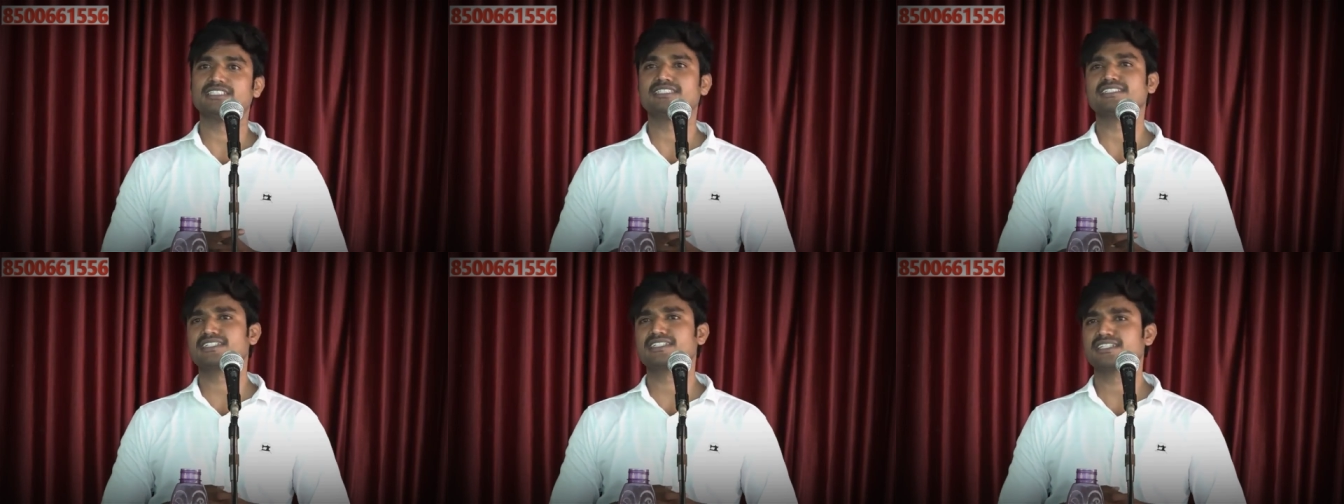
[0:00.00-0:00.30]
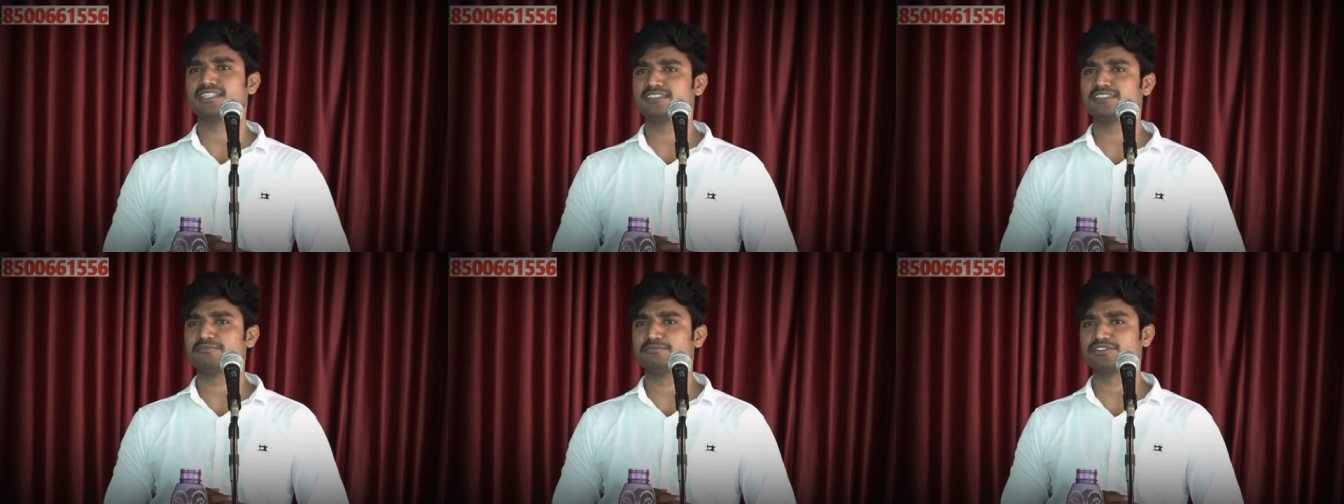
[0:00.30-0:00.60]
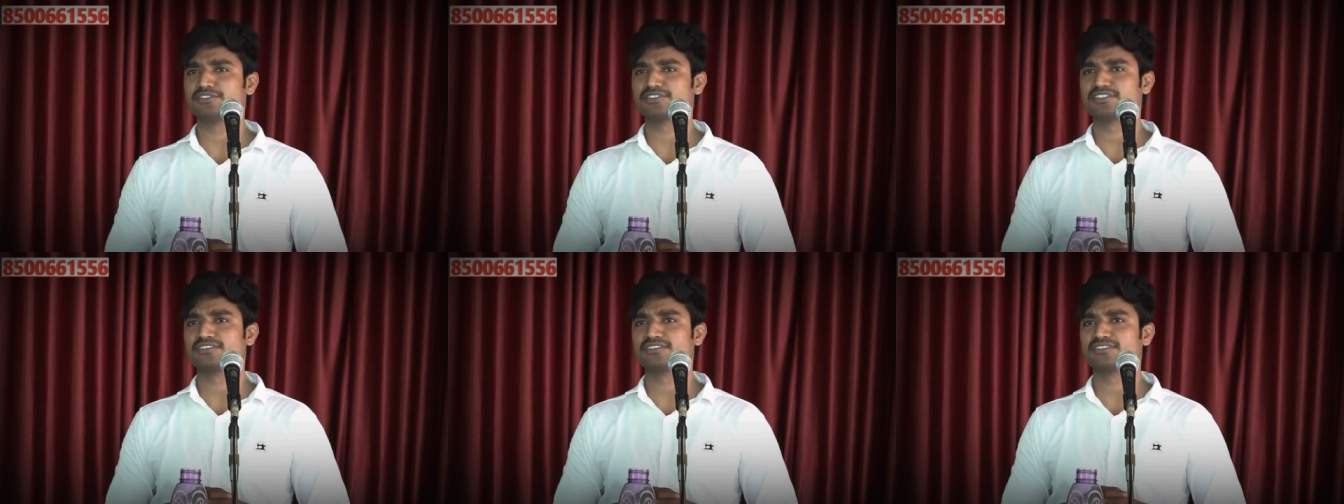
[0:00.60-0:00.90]
నిజంగా
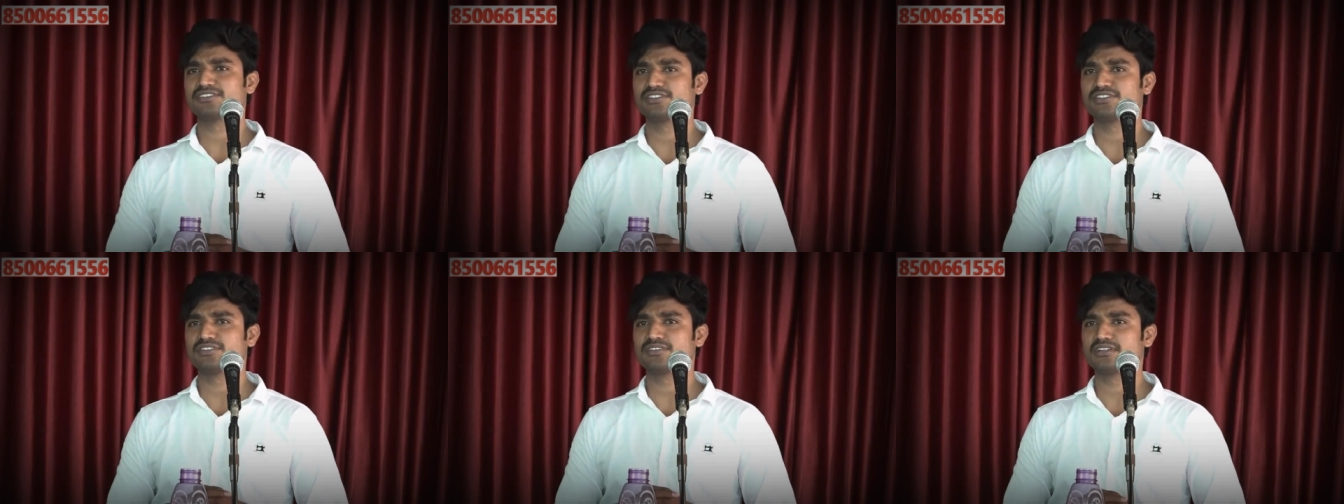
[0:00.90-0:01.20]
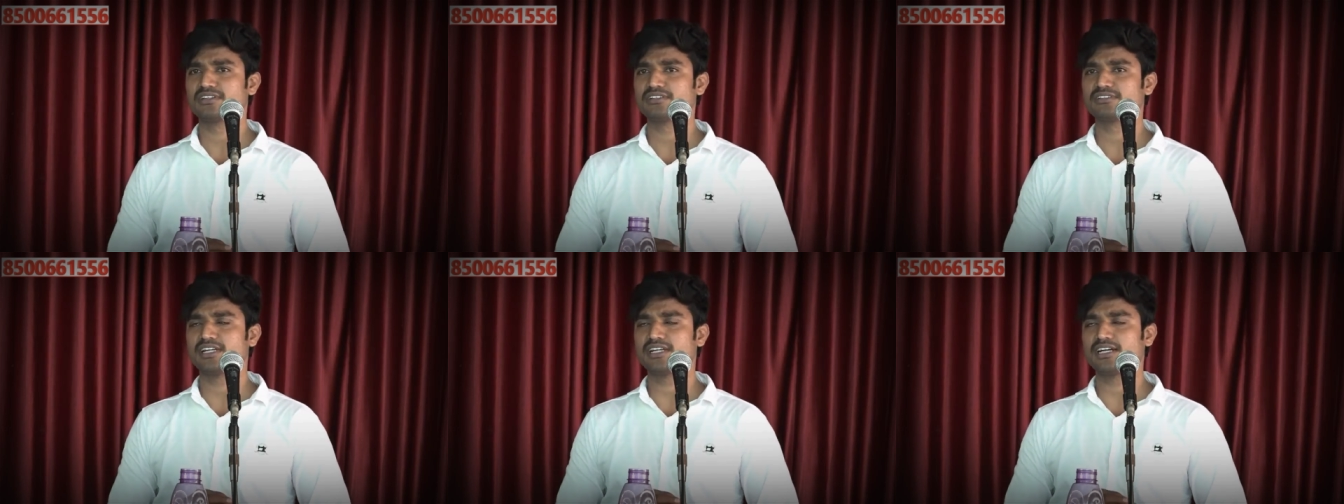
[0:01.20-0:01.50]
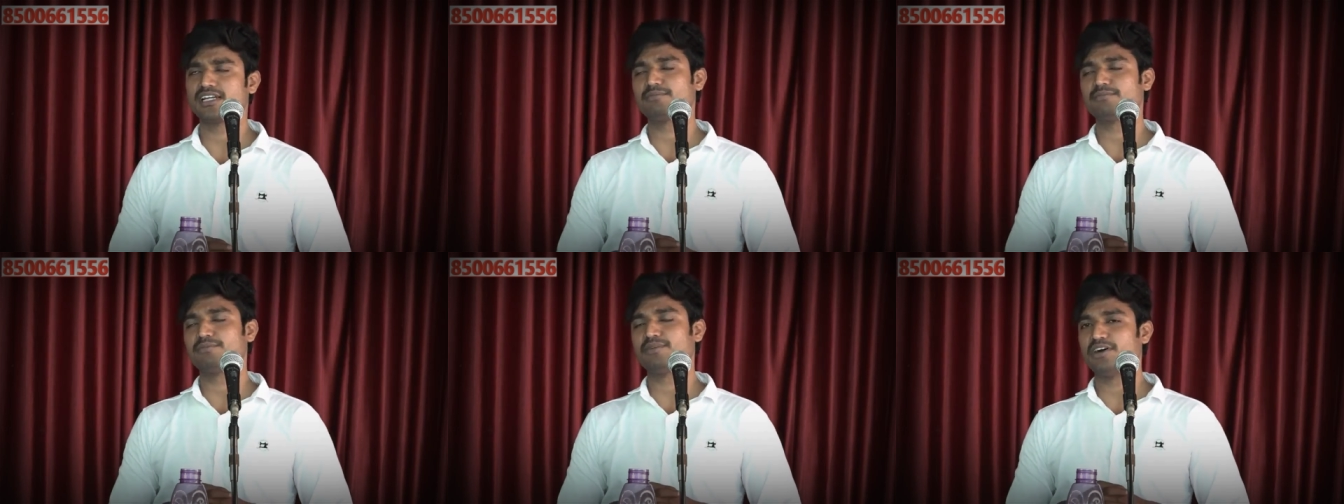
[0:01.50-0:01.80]
పురుషోత్తం సోదరి గారు
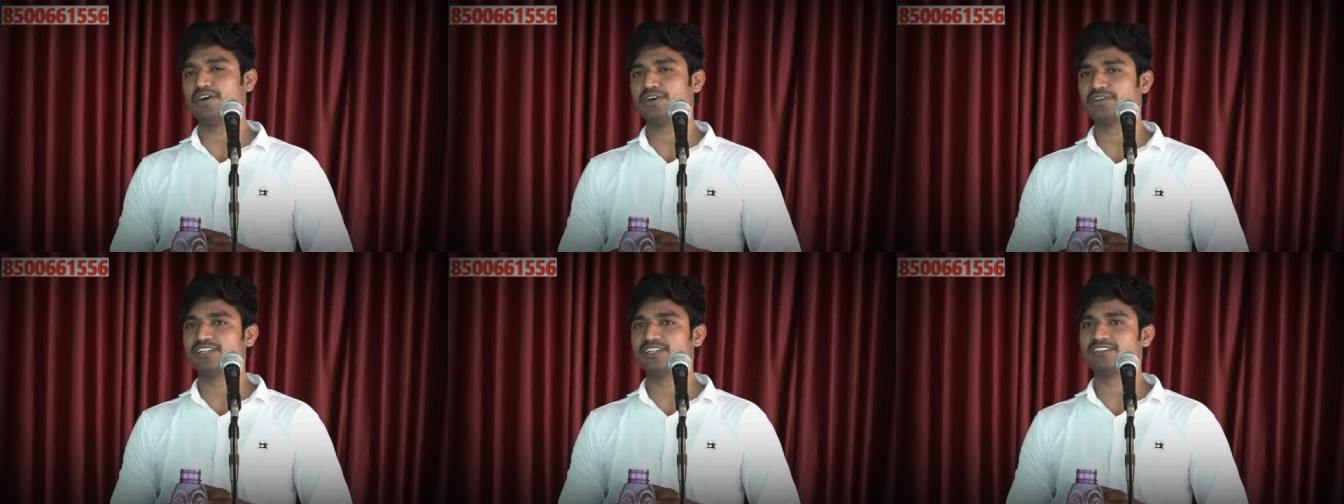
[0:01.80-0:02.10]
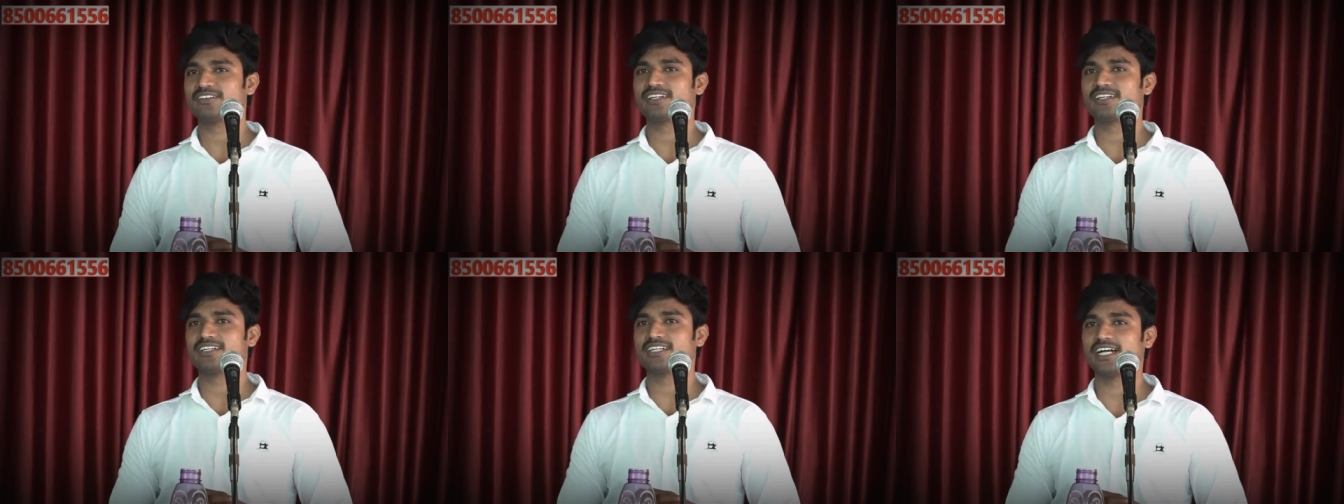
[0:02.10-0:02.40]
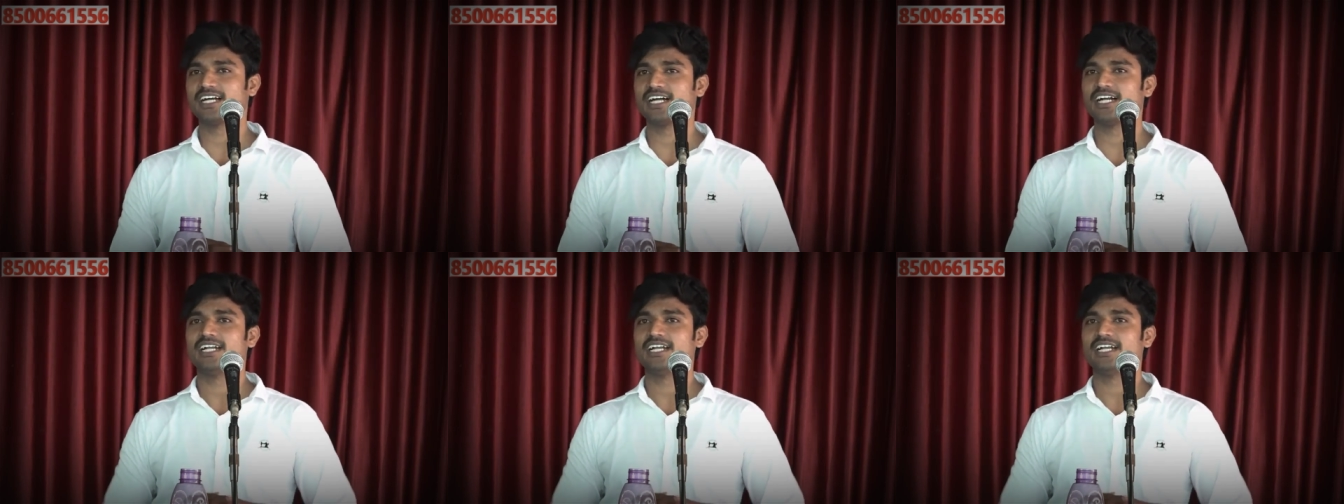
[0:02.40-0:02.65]
చాలా బాగుండేవారంట